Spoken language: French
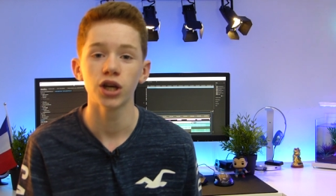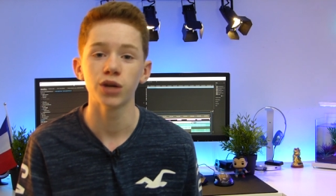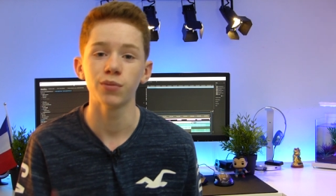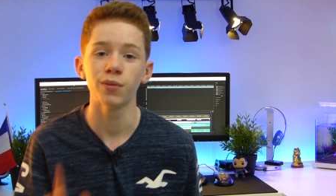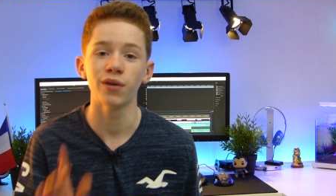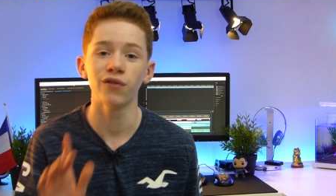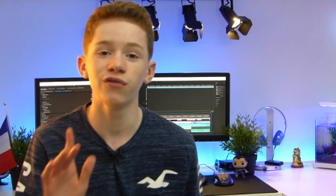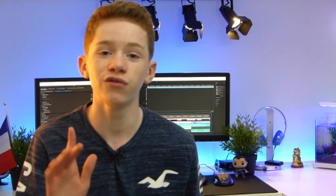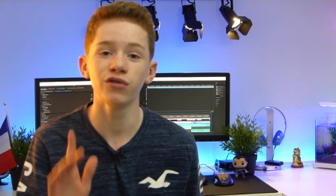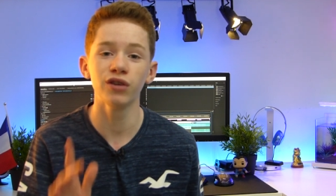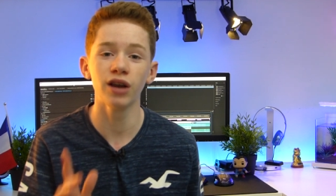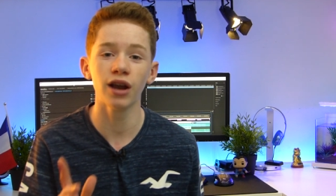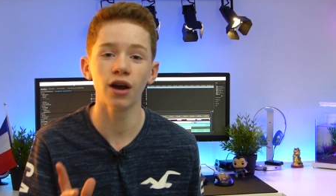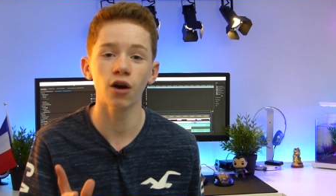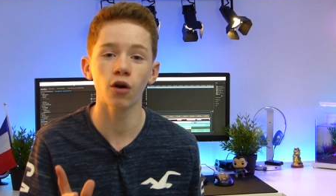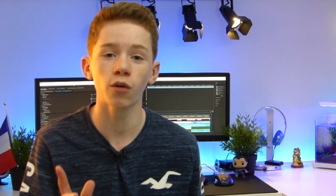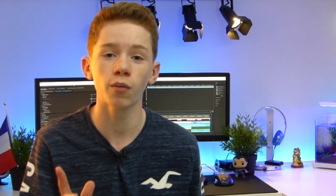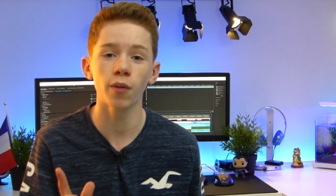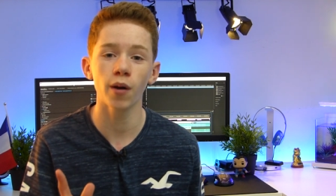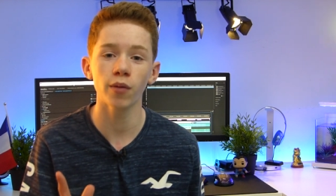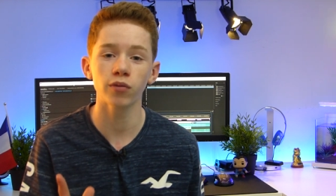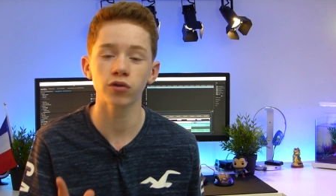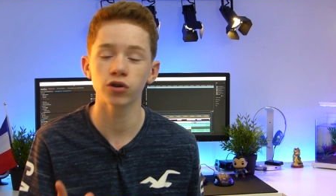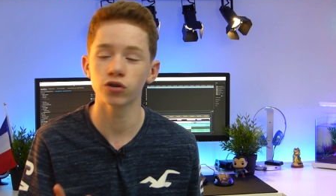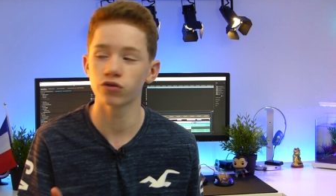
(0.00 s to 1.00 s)
Je mets vue de
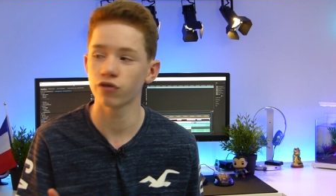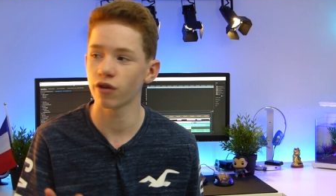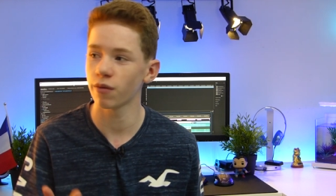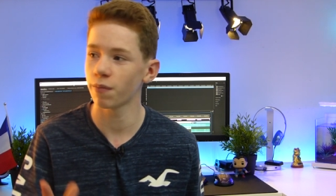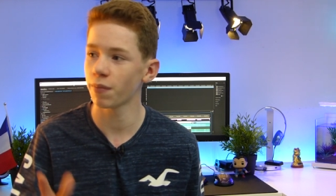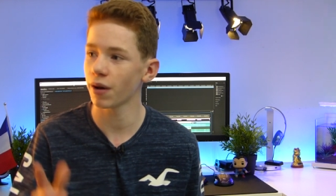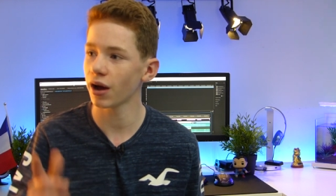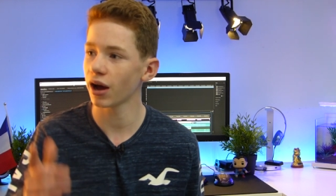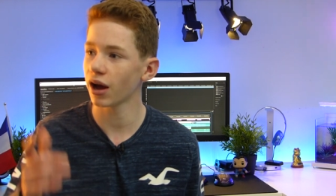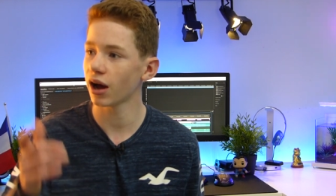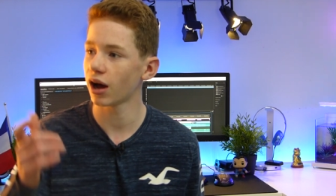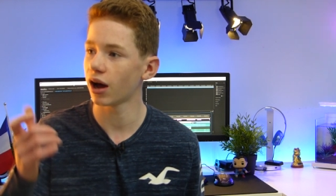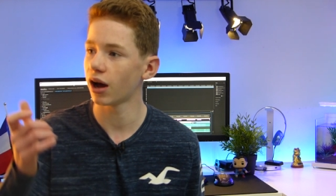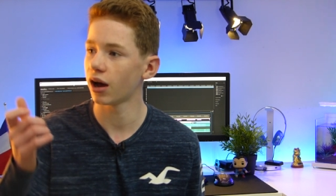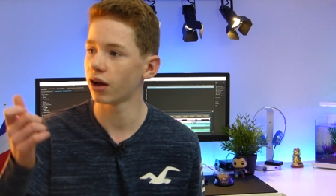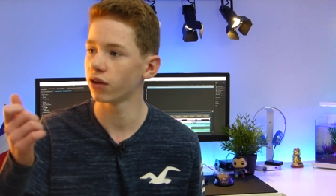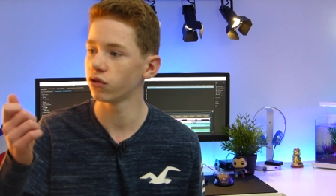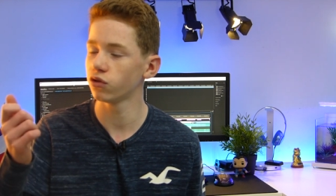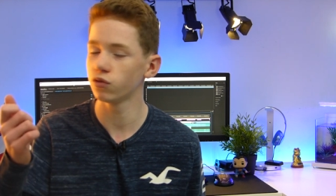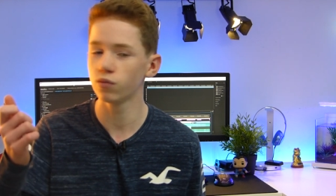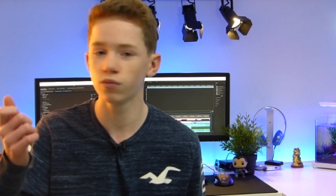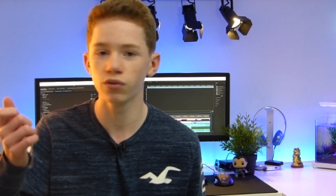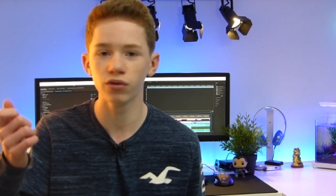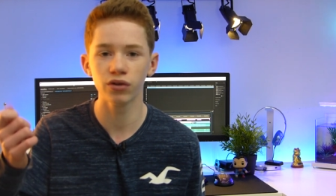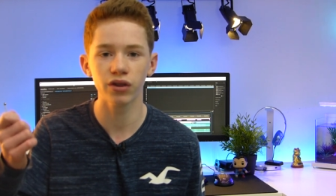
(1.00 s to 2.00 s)
l'aéroport parce que je voulais pas
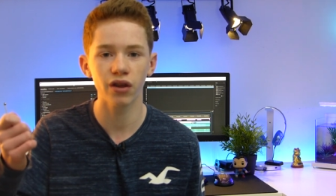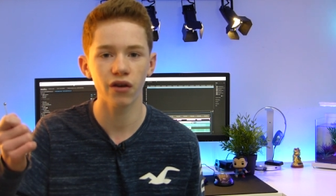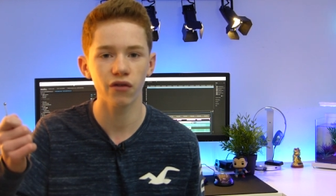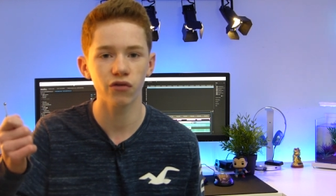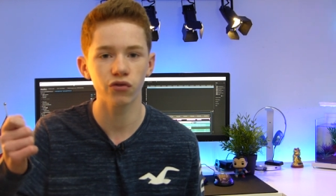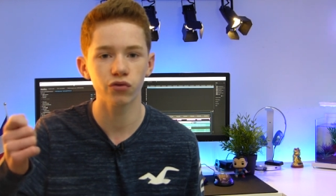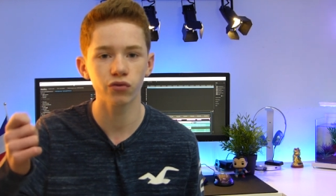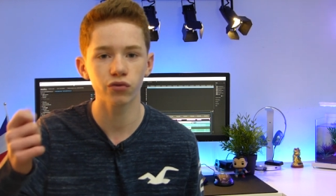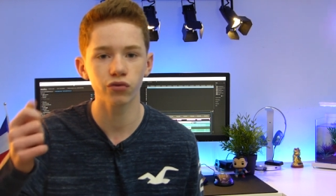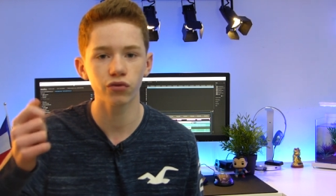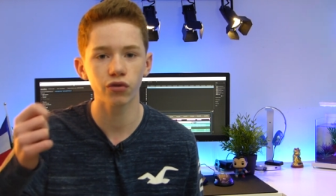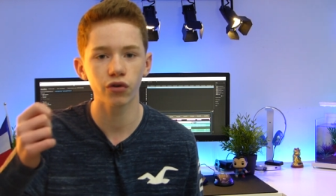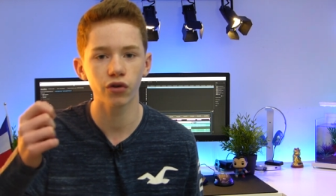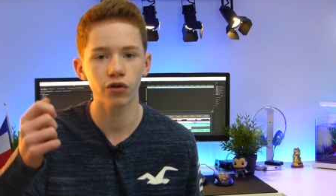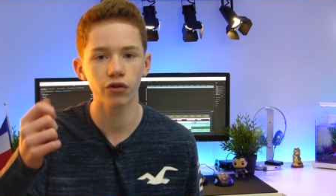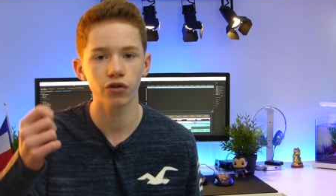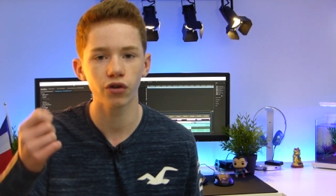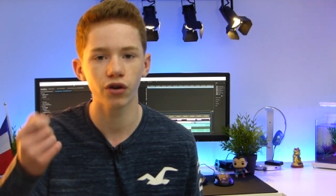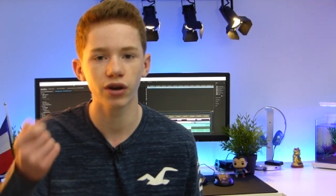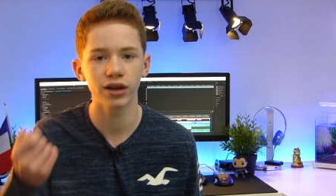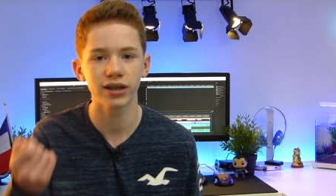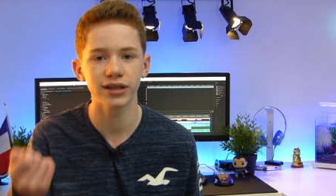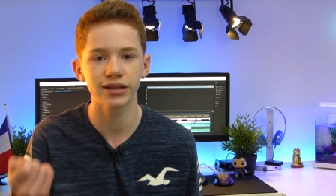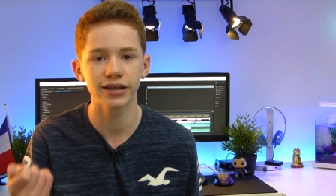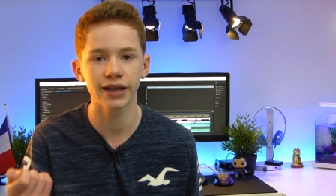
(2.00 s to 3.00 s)
un hublot d'avion euh,
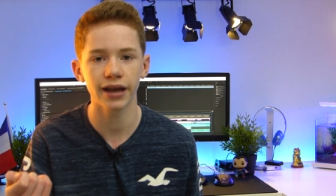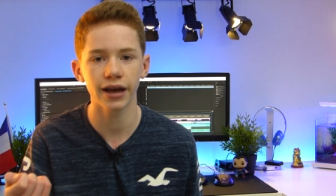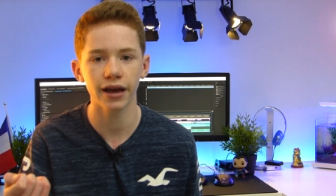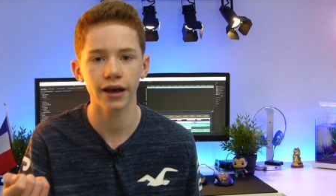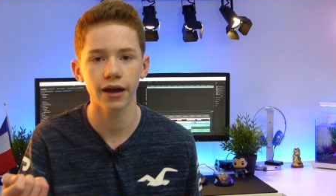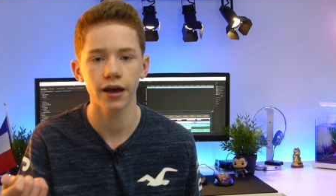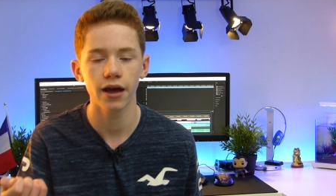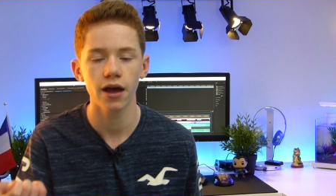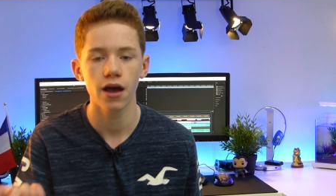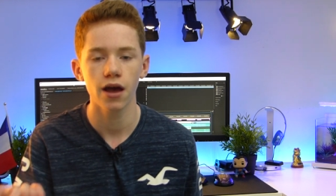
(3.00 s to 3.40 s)
dans les airs.